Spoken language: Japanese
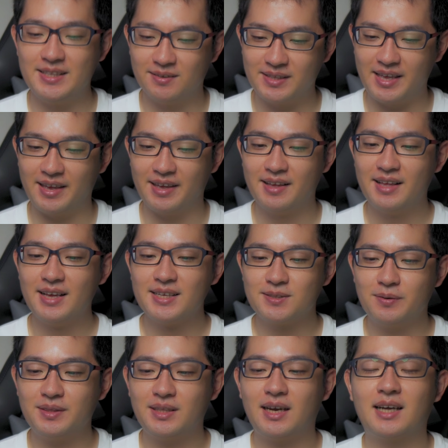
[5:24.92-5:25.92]
いので、
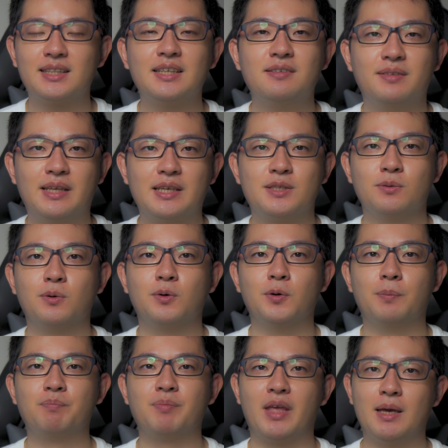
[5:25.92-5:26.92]
そういった方にはね、すご
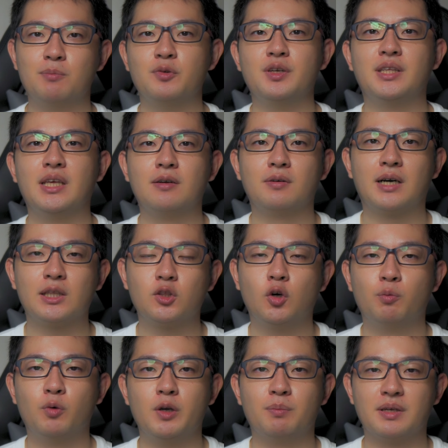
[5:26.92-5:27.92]
く、えー、向いてるか
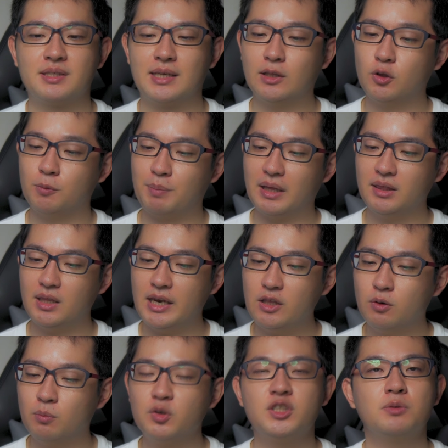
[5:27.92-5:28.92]
と思います。あと、
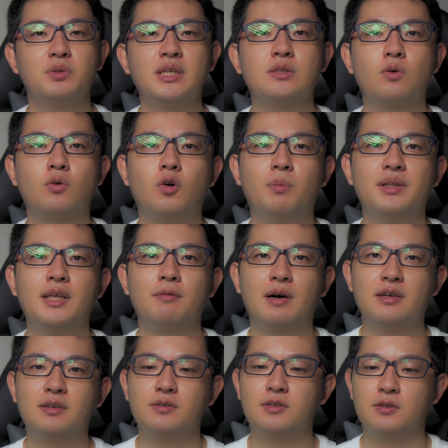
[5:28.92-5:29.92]
バッテリーの持ちもね、そこまで
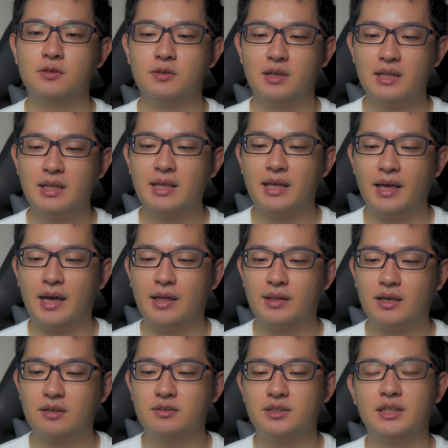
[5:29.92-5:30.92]
悪く、えー、
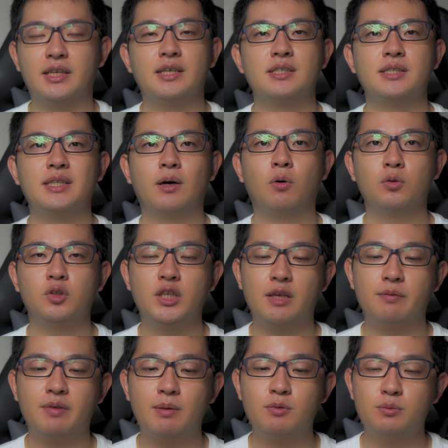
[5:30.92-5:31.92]
なくてですね、本当に
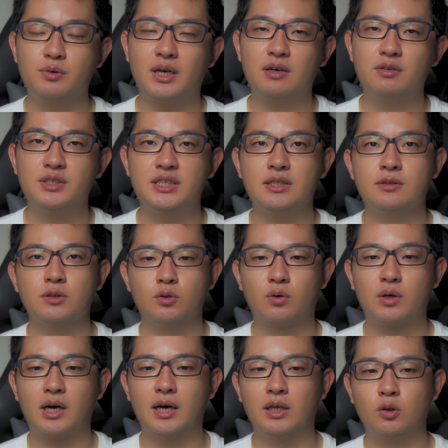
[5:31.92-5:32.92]
web ブラウジング
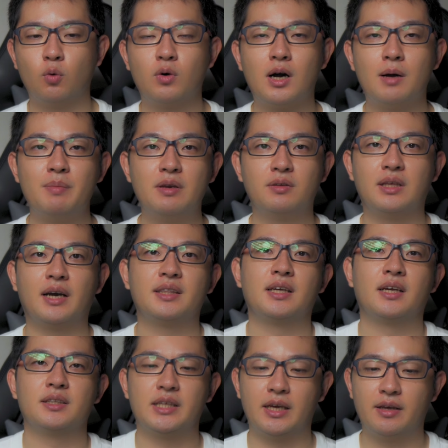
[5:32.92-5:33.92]
とか動画見るだけ
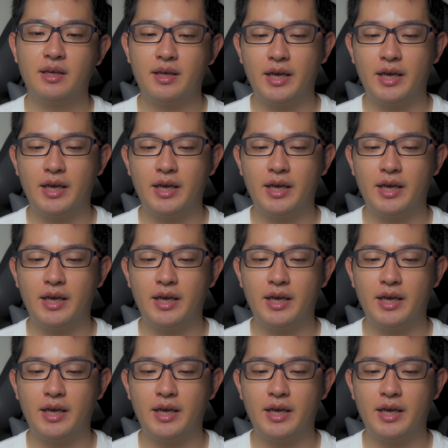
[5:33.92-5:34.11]
ならね、